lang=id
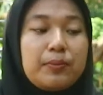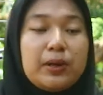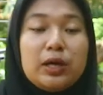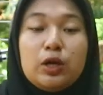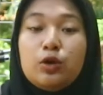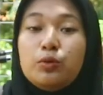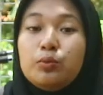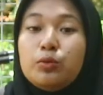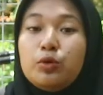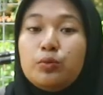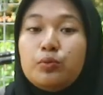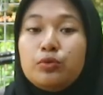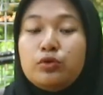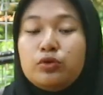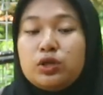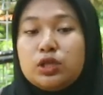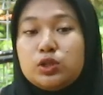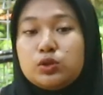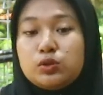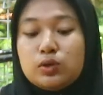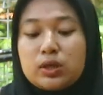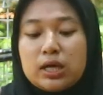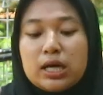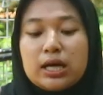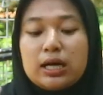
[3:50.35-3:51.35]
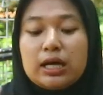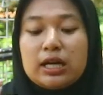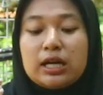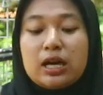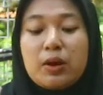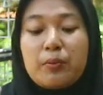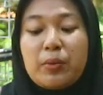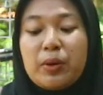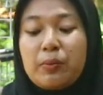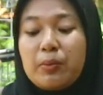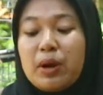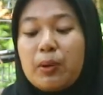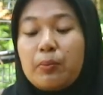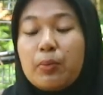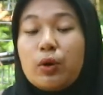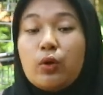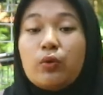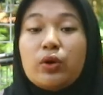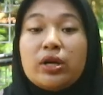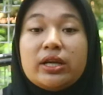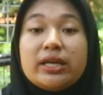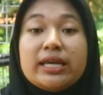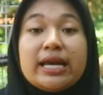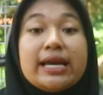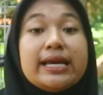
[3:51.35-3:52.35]
belum mumpuni juga karena memang
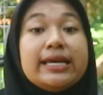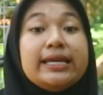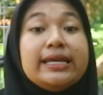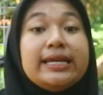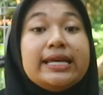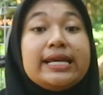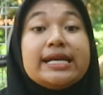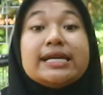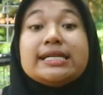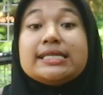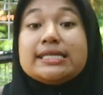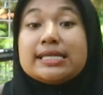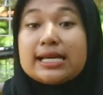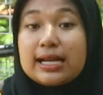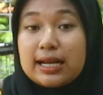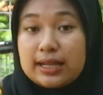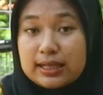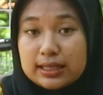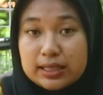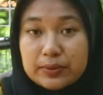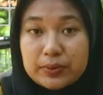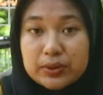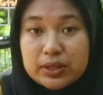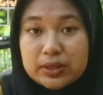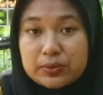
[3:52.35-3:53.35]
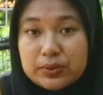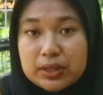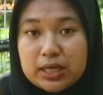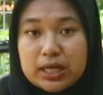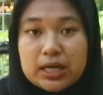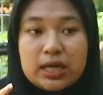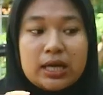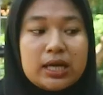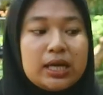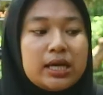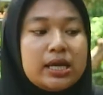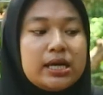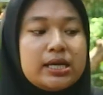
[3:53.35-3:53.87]
powernya ini kecil teman-teman